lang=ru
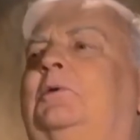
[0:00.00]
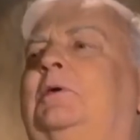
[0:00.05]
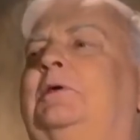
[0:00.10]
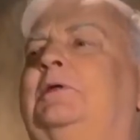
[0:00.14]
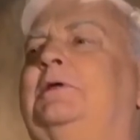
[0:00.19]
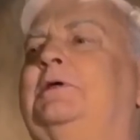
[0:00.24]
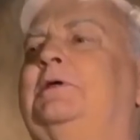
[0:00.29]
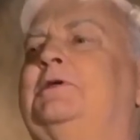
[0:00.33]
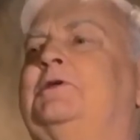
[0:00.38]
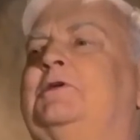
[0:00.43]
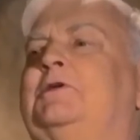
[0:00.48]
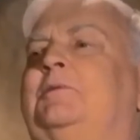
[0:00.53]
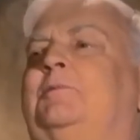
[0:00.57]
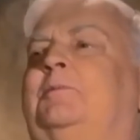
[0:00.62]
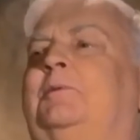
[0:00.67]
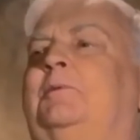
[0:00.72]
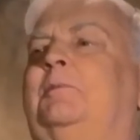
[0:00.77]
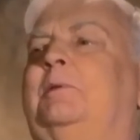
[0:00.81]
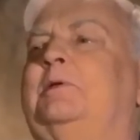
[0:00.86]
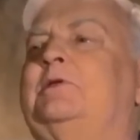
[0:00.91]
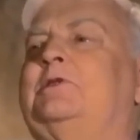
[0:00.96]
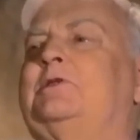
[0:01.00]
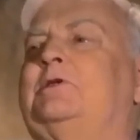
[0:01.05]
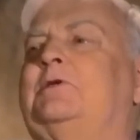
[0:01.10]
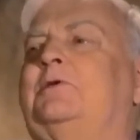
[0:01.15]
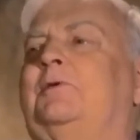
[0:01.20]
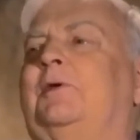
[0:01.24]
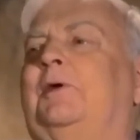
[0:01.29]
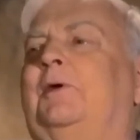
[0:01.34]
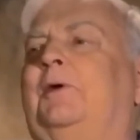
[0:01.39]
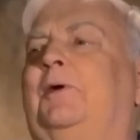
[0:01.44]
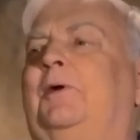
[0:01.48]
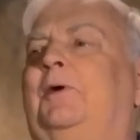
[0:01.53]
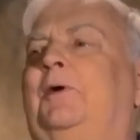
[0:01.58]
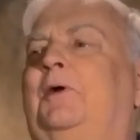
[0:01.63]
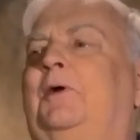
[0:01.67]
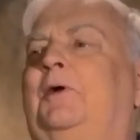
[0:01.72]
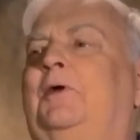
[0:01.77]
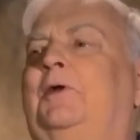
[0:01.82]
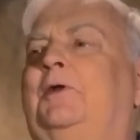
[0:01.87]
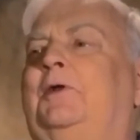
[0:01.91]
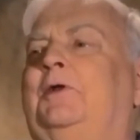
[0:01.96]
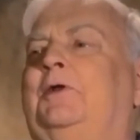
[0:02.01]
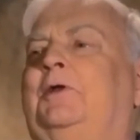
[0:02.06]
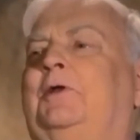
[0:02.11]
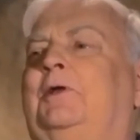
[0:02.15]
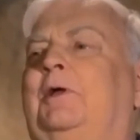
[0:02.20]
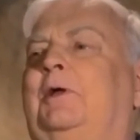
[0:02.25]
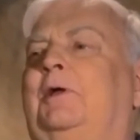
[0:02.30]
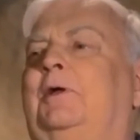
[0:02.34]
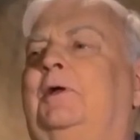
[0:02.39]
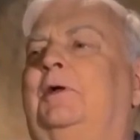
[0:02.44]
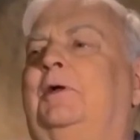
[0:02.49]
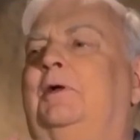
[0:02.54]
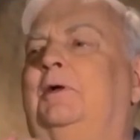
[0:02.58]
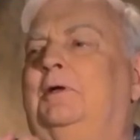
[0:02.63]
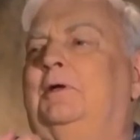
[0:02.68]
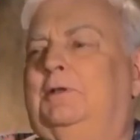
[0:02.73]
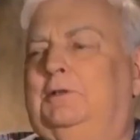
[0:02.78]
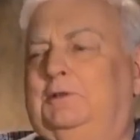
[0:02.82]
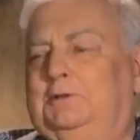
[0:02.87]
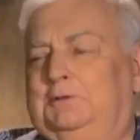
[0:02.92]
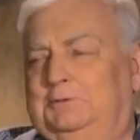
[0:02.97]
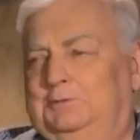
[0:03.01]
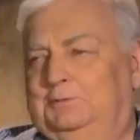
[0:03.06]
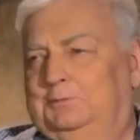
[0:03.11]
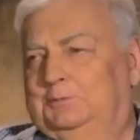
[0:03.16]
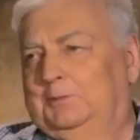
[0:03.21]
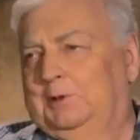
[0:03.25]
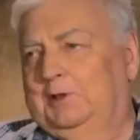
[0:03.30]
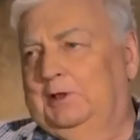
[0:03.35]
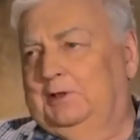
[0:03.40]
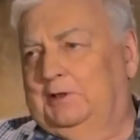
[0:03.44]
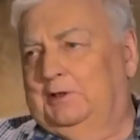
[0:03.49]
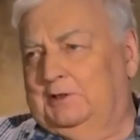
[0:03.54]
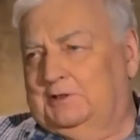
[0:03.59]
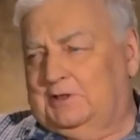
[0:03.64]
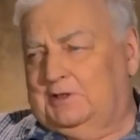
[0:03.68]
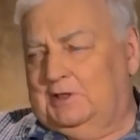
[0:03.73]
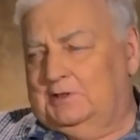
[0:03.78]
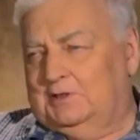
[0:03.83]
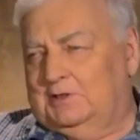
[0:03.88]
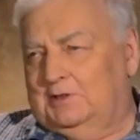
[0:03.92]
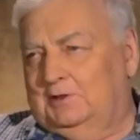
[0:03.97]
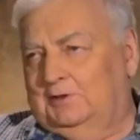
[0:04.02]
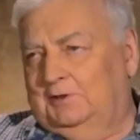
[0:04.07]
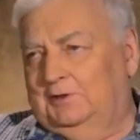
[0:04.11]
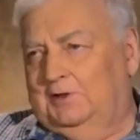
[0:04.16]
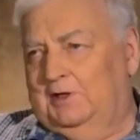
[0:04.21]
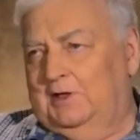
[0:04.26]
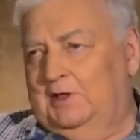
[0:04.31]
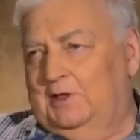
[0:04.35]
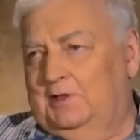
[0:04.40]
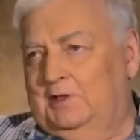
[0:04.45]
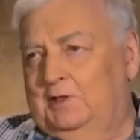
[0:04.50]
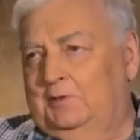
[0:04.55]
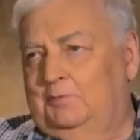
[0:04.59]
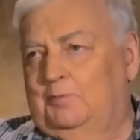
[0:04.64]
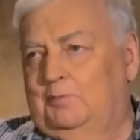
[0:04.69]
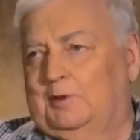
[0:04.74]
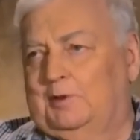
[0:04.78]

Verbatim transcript: уходящий по Москве реке, мне так сказал, надо